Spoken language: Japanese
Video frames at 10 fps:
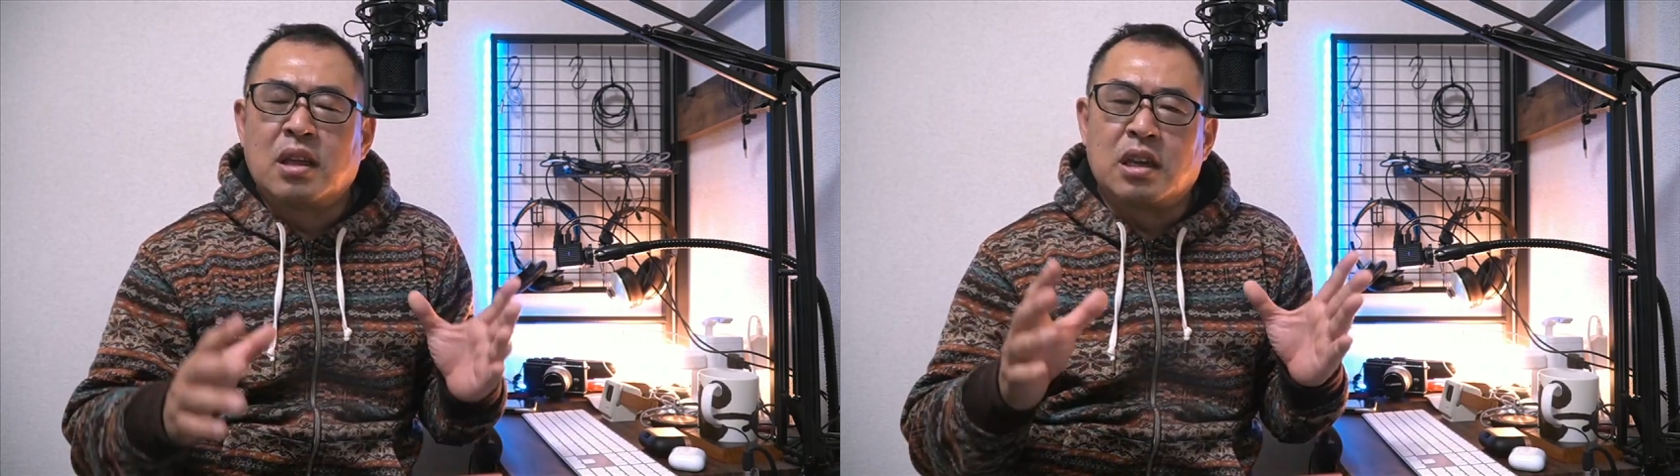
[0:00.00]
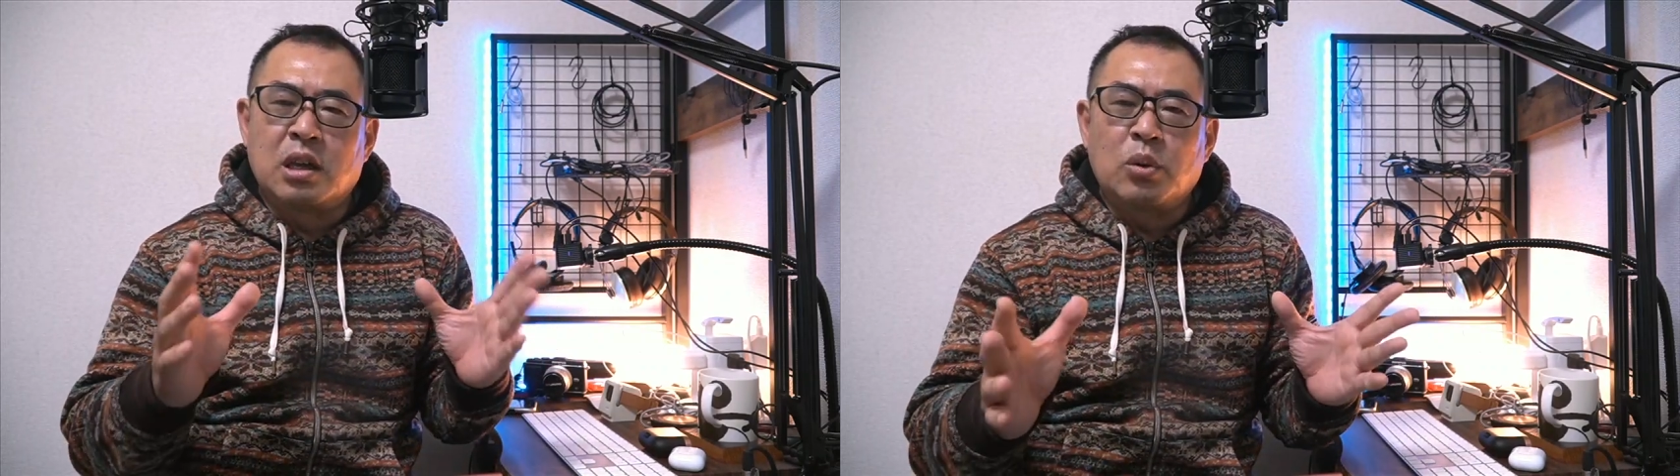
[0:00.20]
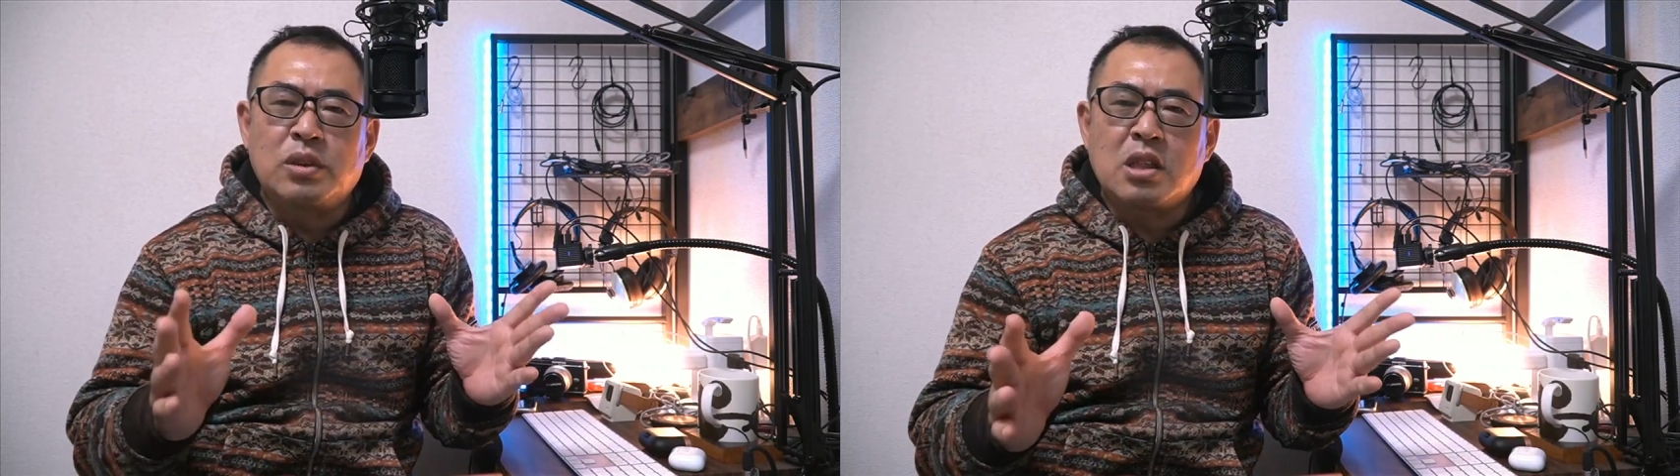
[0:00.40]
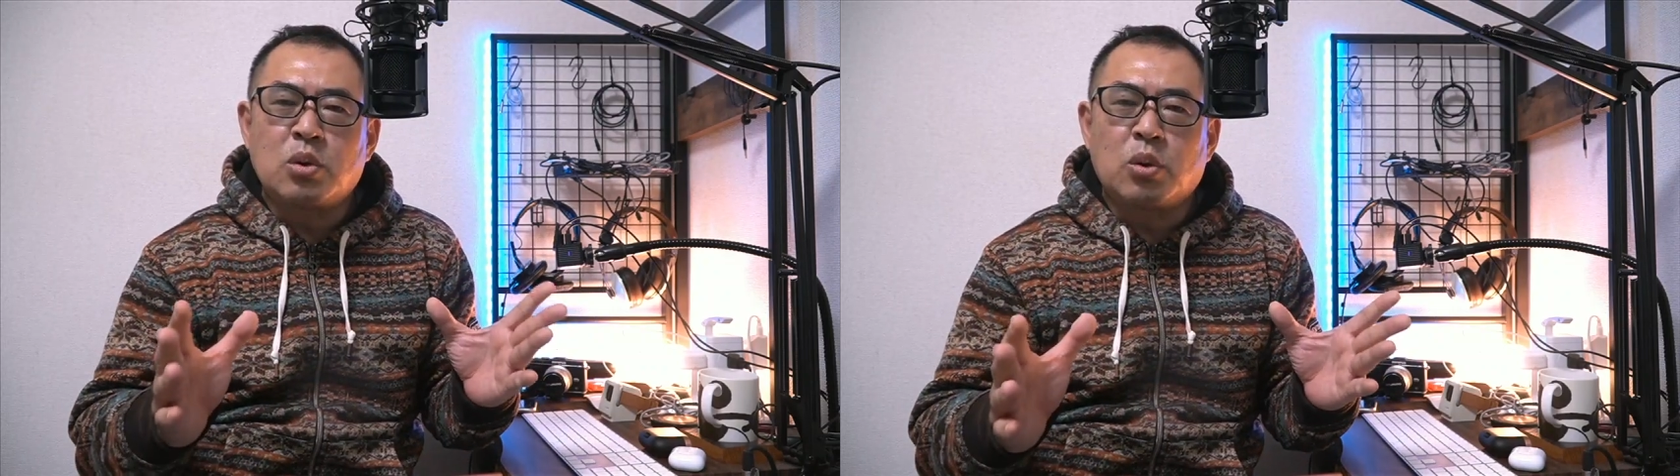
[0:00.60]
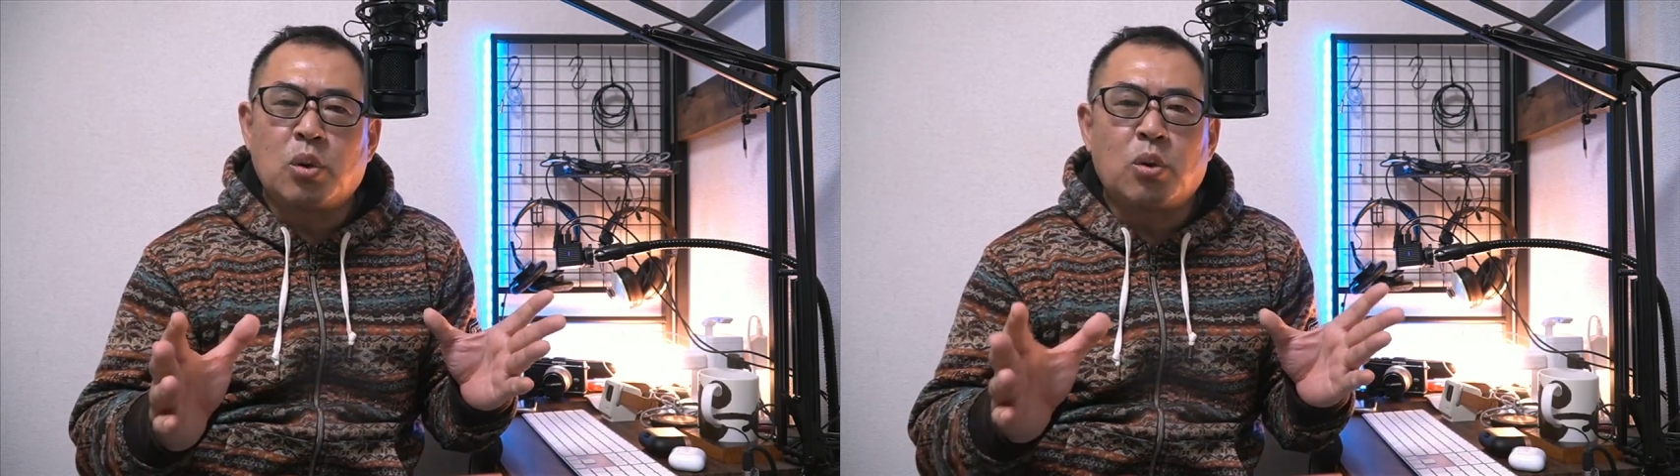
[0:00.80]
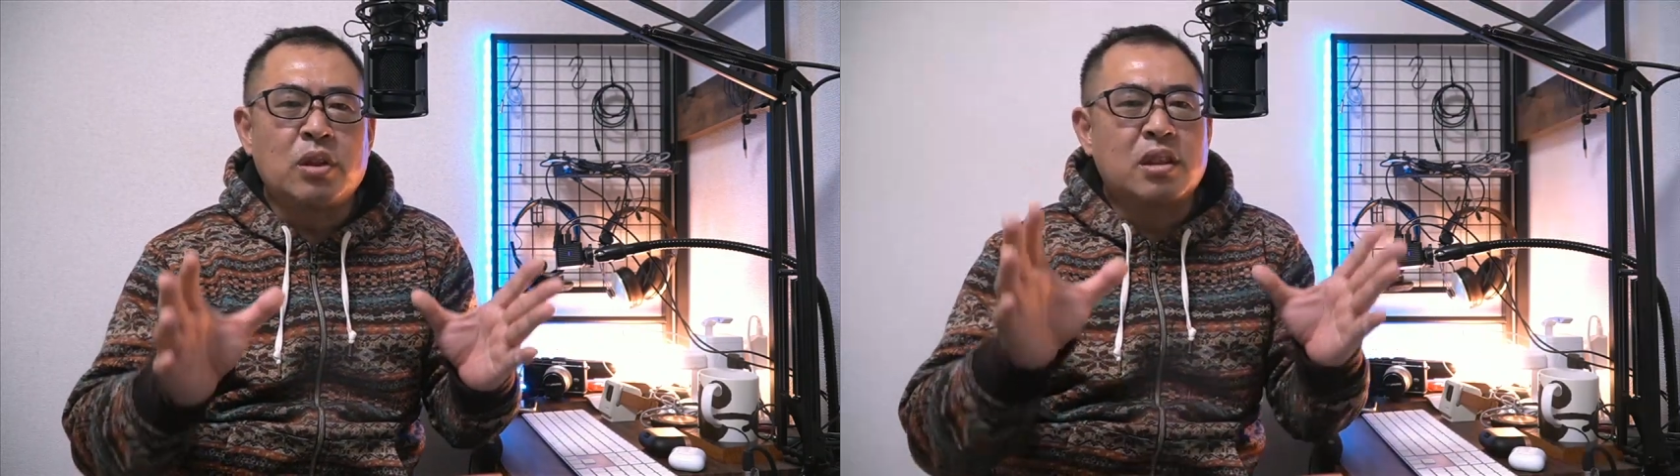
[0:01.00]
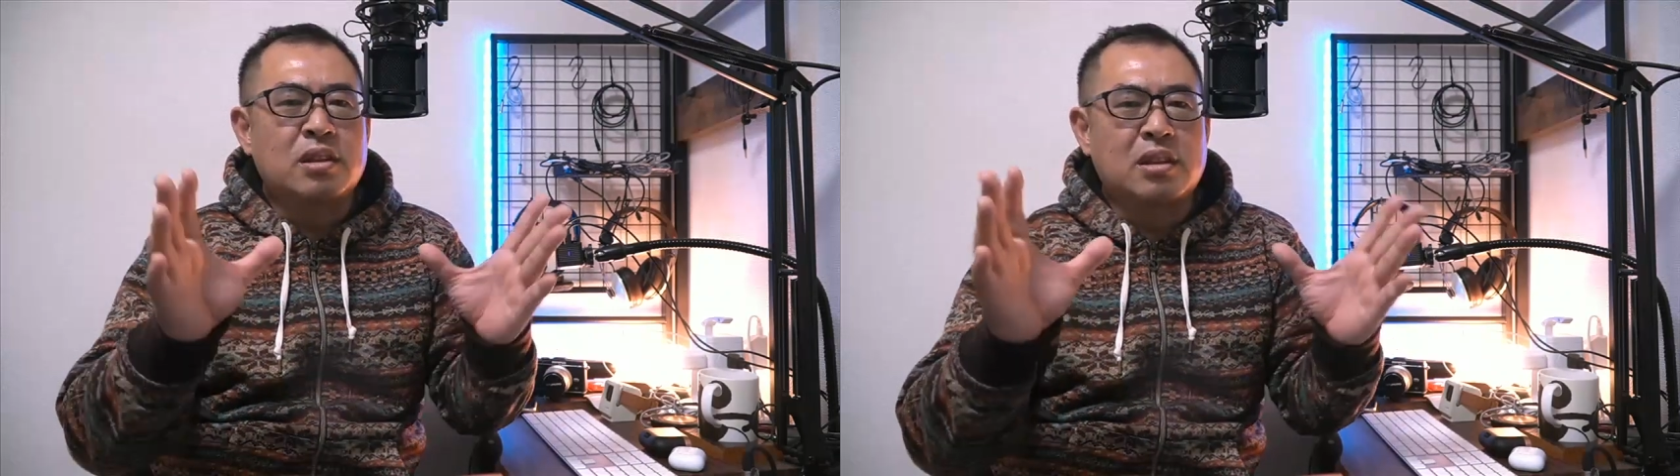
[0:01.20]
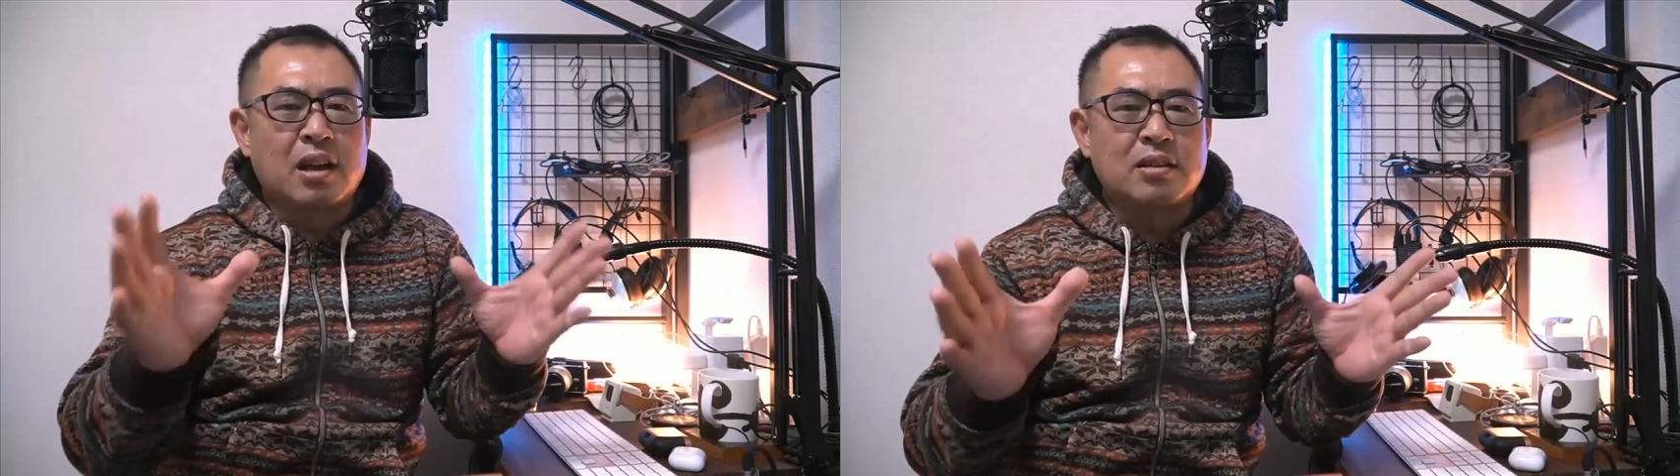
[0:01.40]
いろんな情報を
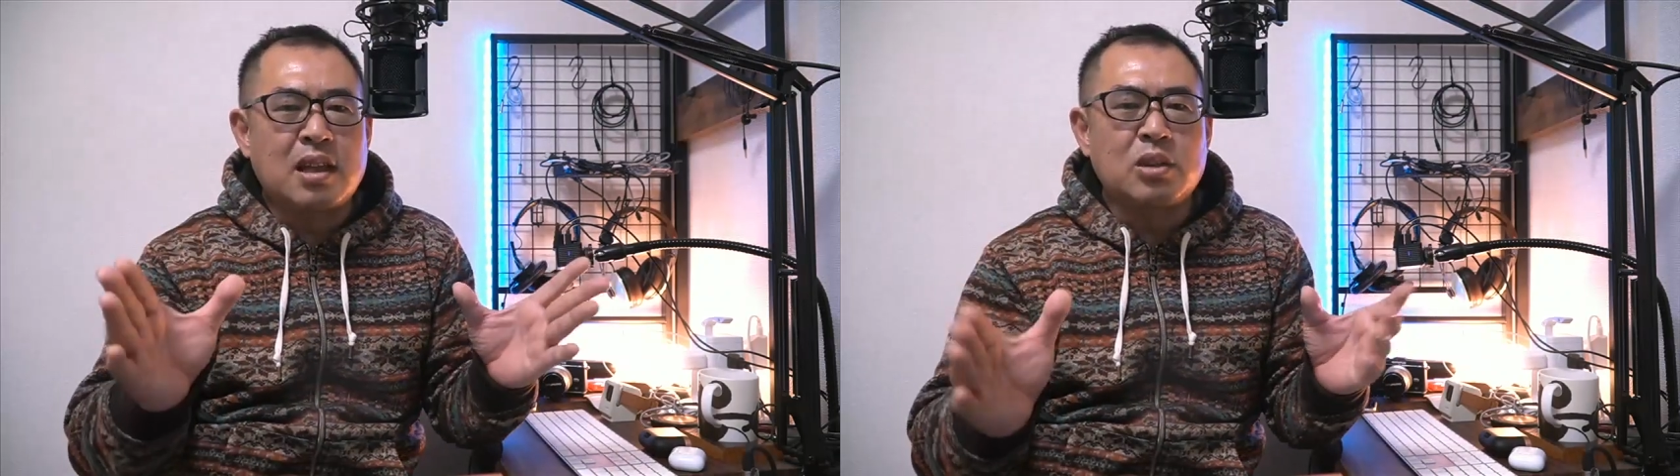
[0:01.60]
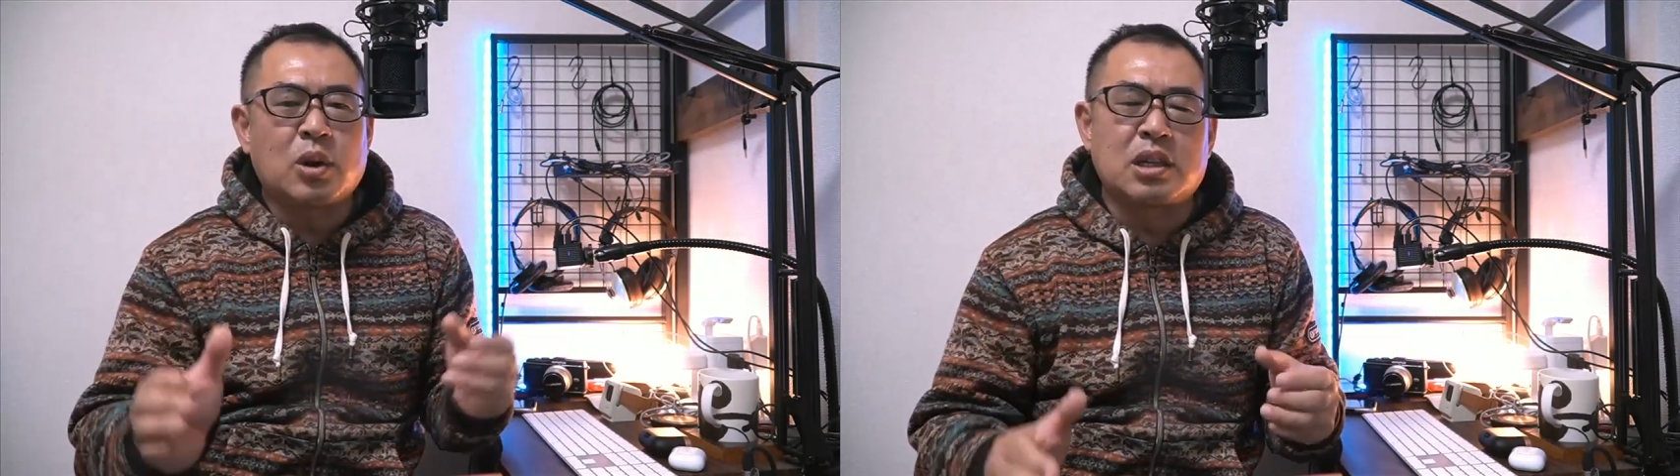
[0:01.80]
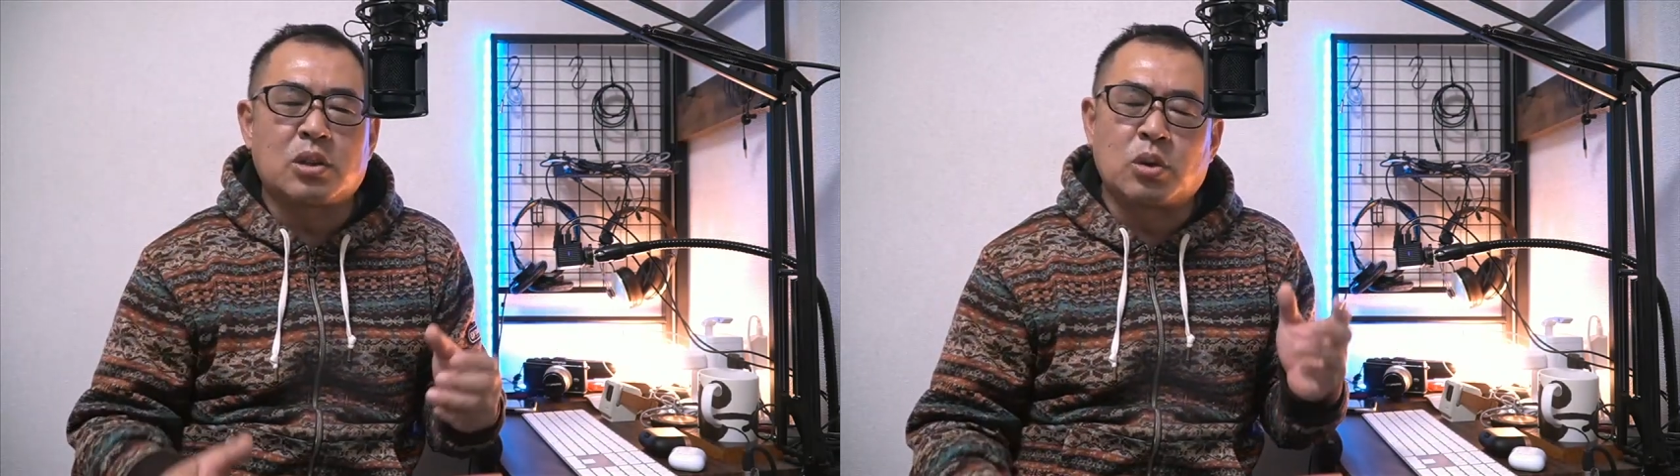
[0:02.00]
たくさんの方と